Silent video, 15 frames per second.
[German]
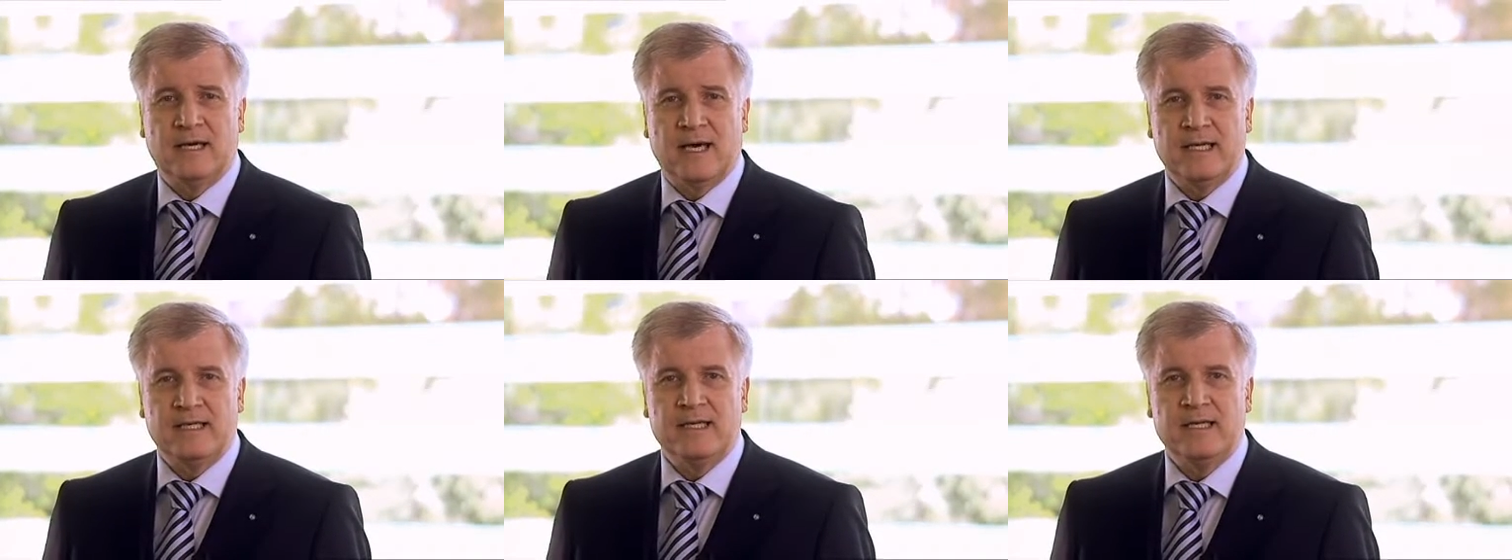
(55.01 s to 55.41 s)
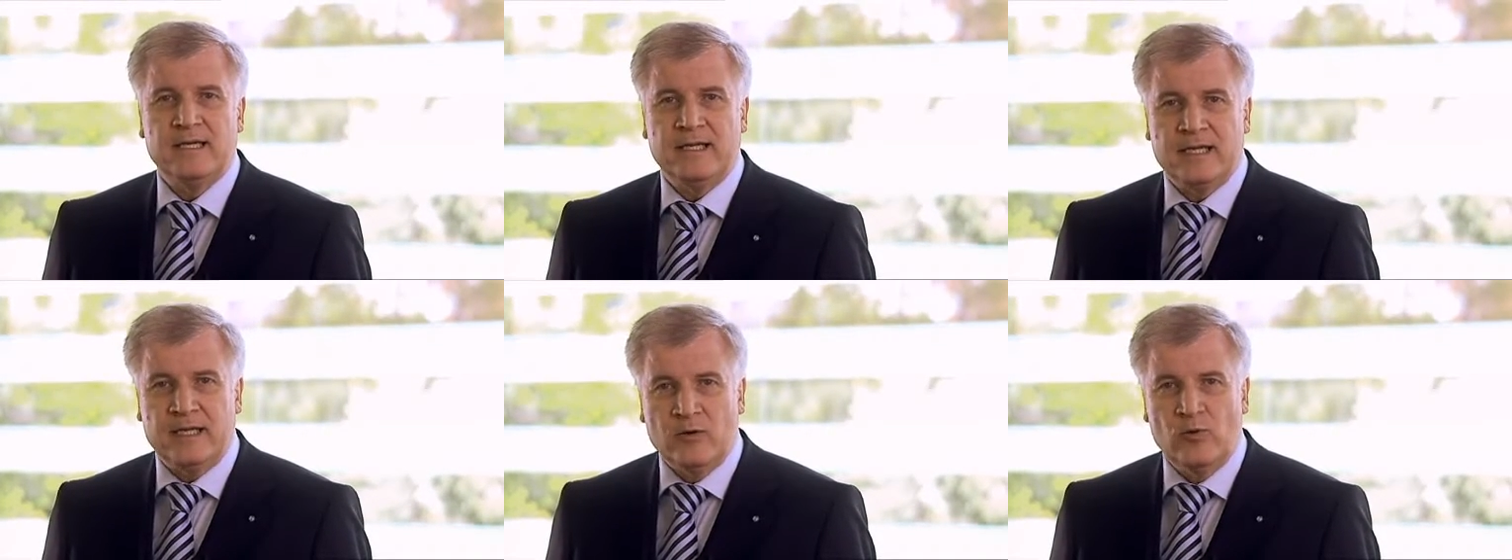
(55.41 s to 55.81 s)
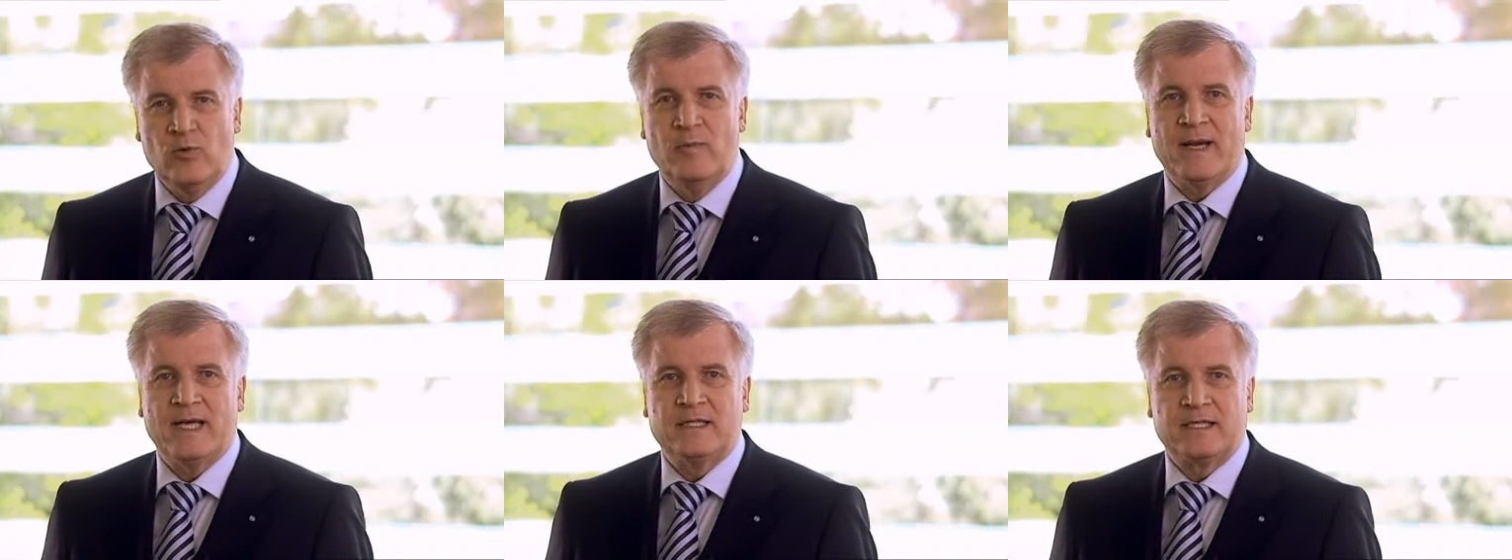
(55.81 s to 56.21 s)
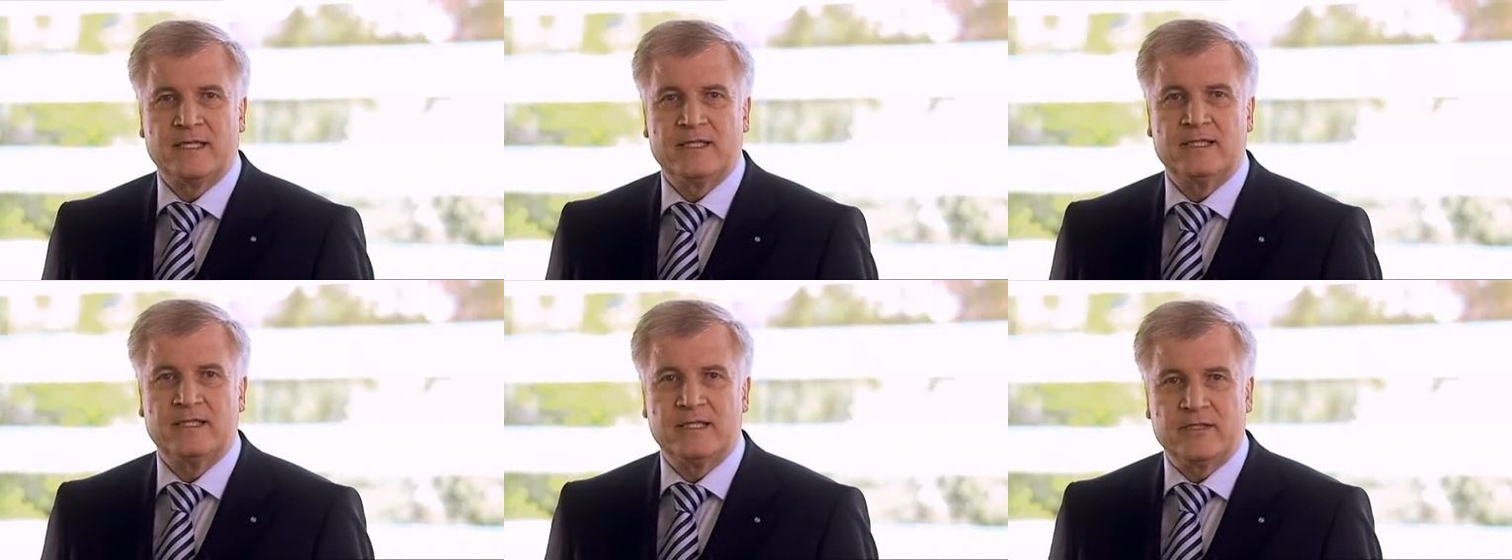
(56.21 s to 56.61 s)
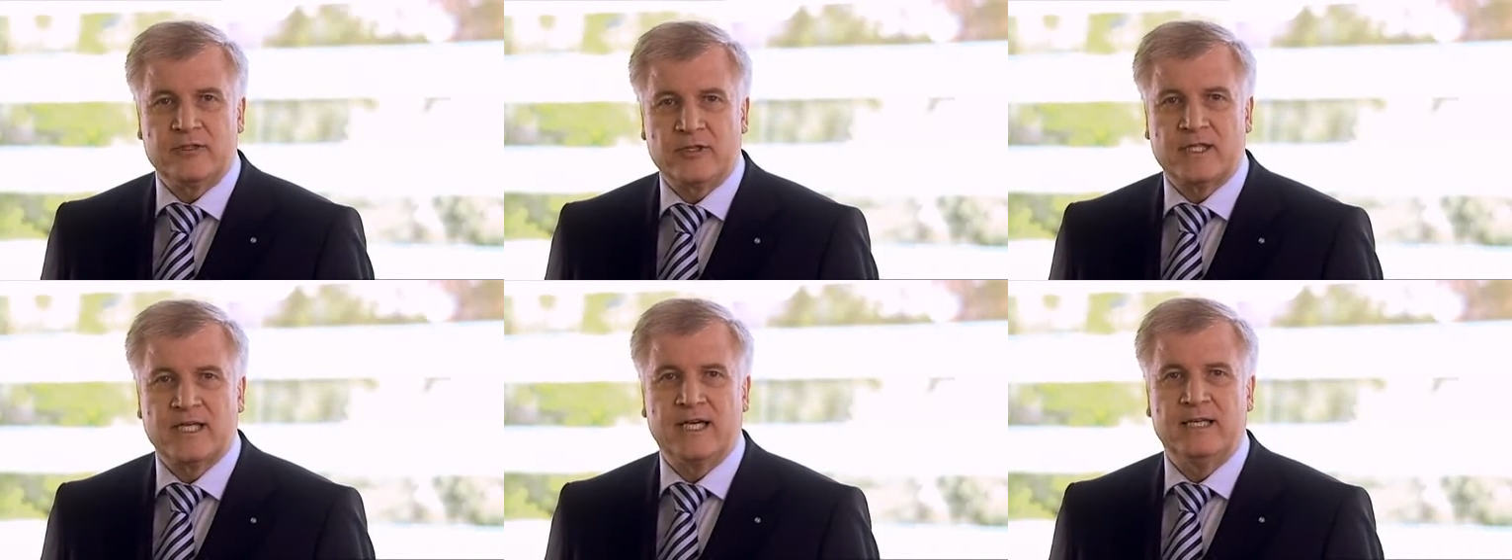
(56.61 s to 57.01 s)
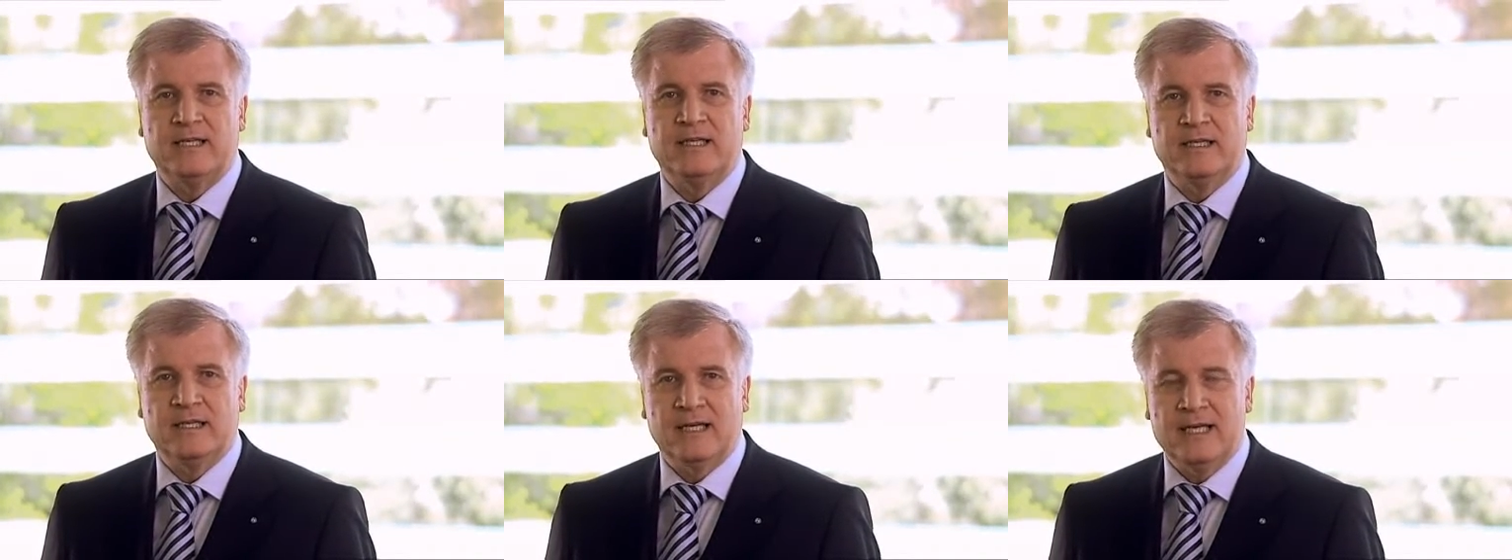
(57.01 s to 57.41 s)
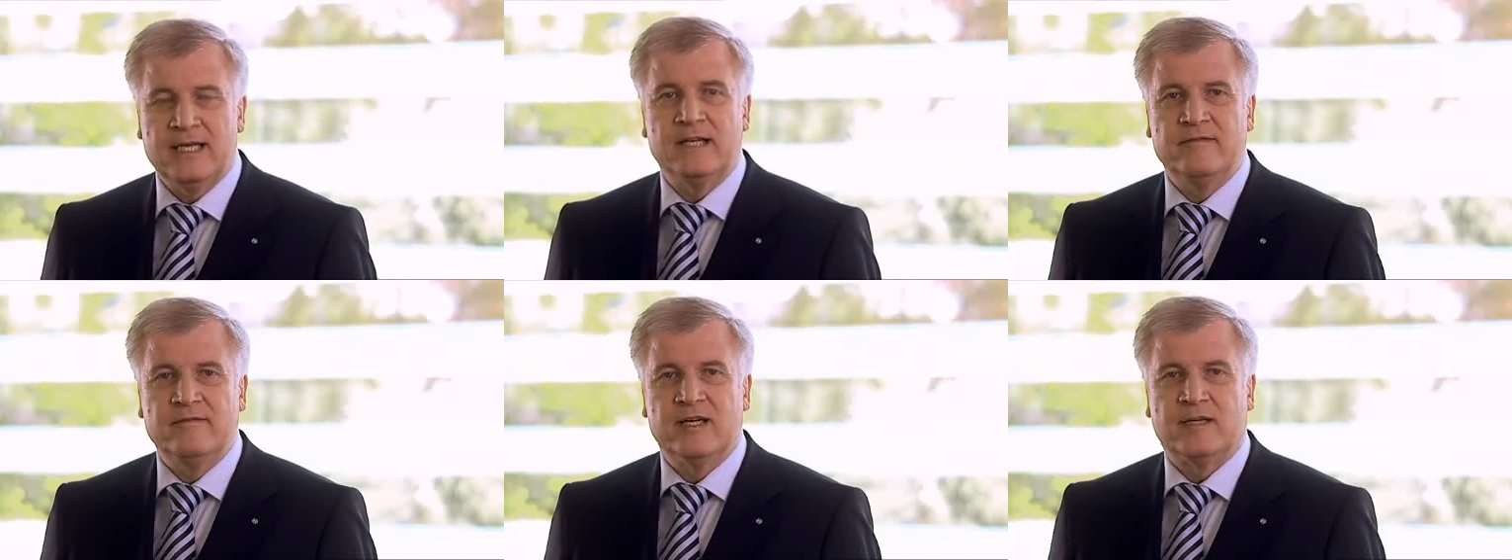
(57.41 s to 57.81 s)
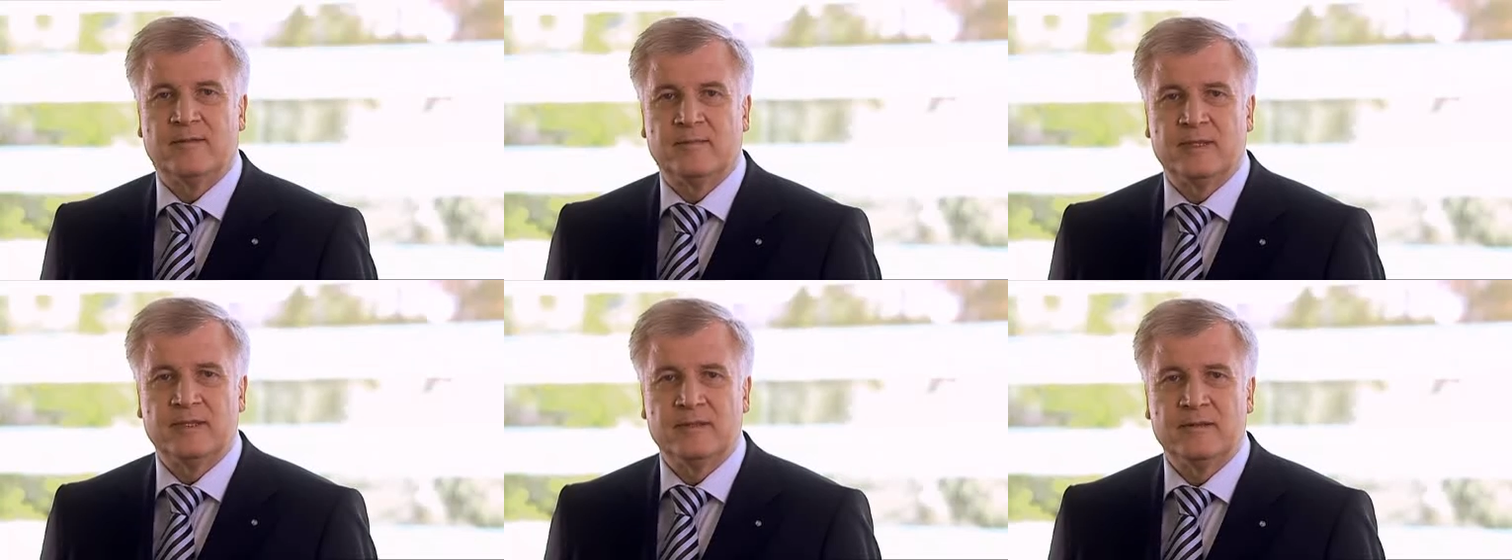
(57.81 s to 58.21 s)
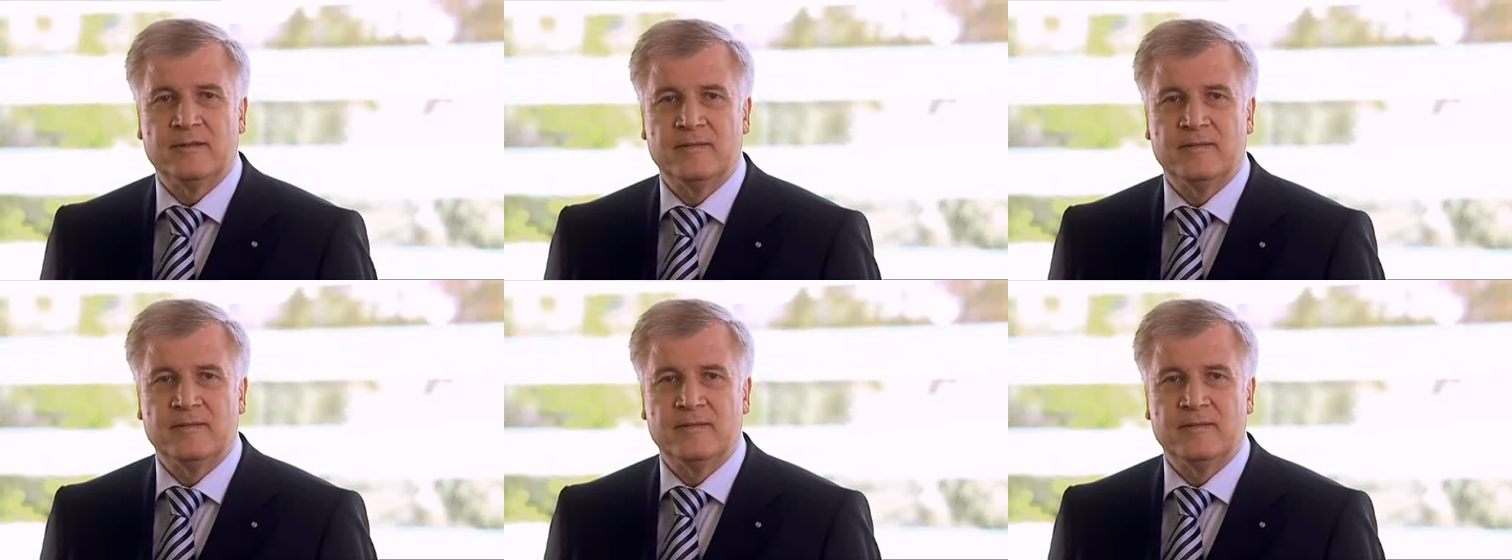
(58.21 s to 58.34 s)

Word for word: Einen EU-Beitritt der Türkei lehnen wir ab.